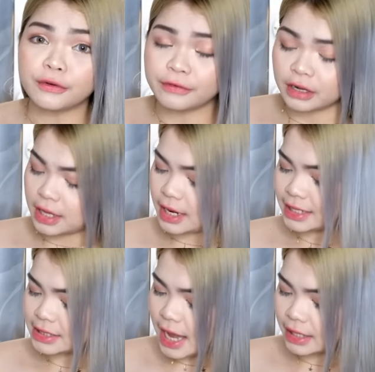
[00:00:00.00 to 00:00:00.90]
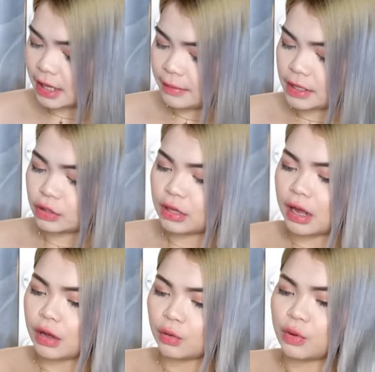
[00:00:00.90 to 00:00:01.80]
for the next item, ito
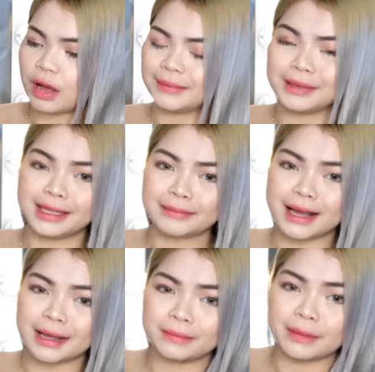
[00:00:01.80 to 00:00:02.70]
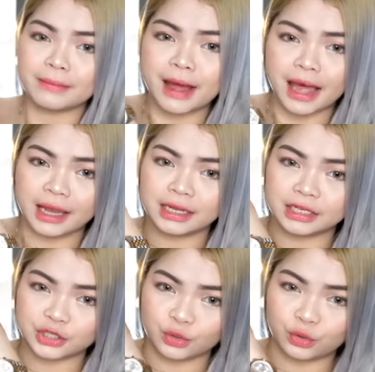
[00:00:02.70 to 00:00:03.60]
nakakuha kami ng mga pambahay na
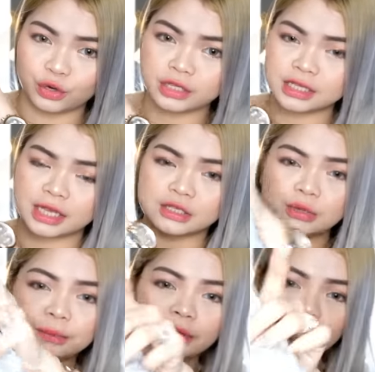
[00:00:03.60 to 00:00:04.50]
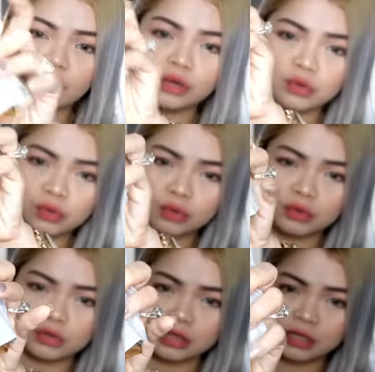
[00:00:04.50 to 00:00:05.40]
shorts and super
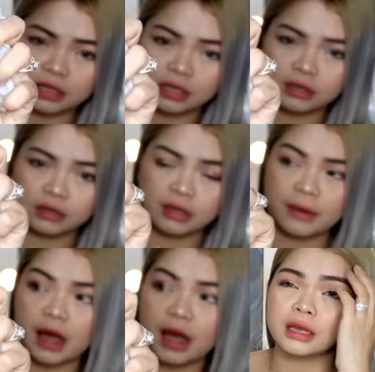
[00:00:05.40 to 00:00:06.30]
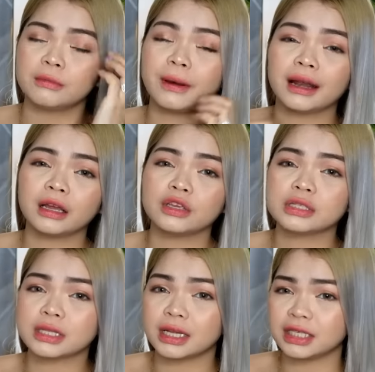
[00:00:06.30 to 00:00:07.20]
cute. O, ba diba? Parang yung
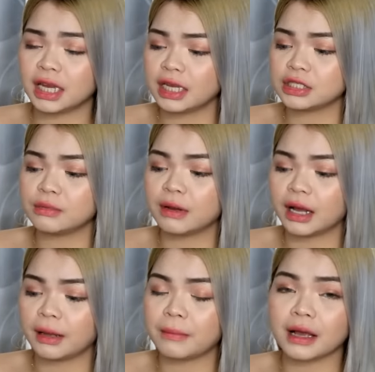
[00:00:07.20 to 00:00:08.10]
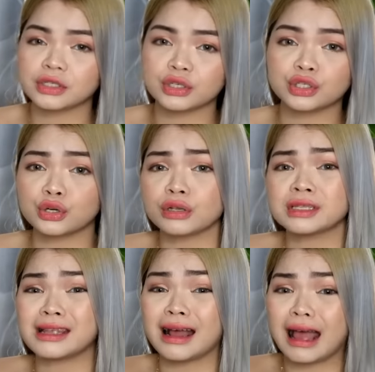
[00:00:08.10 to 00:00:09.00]
style niya is yung mga boxer shorts
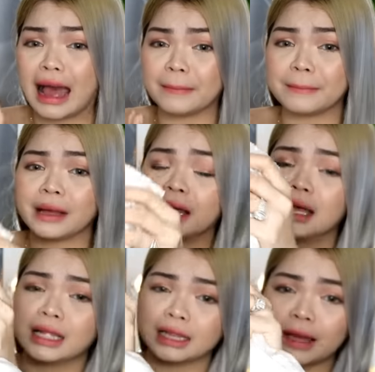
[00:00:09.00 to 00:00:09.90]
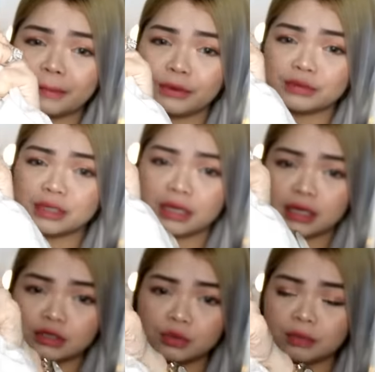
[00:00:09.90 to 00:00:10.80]
ng Gap. Tapos, ayan,
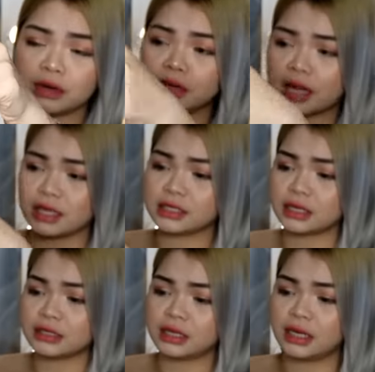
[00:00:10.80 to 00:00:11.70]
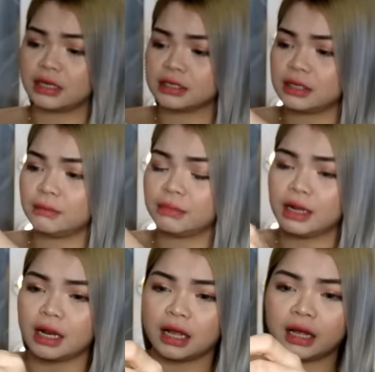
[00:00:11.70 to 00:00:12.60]
super nice kasi ang simple
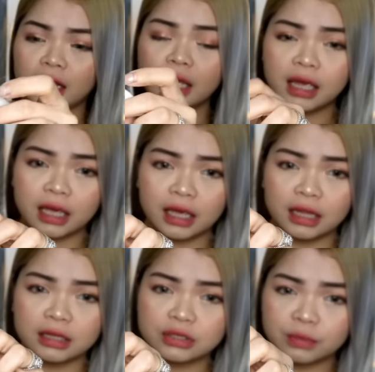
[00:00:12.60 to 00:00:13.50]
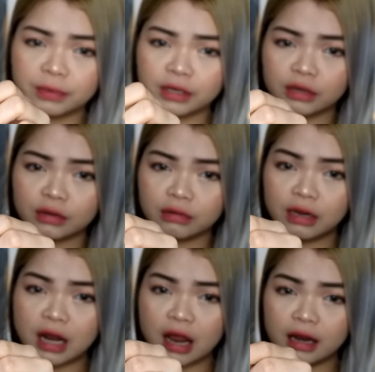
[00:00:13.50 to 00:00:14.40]
lang and super cute nung
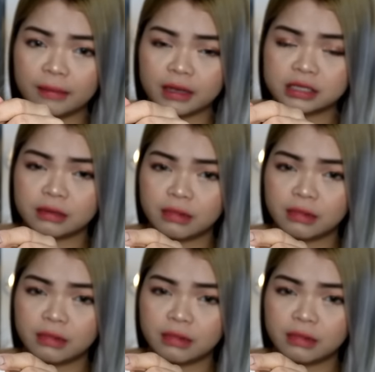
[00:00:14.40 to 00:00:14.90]
ilalim kasi may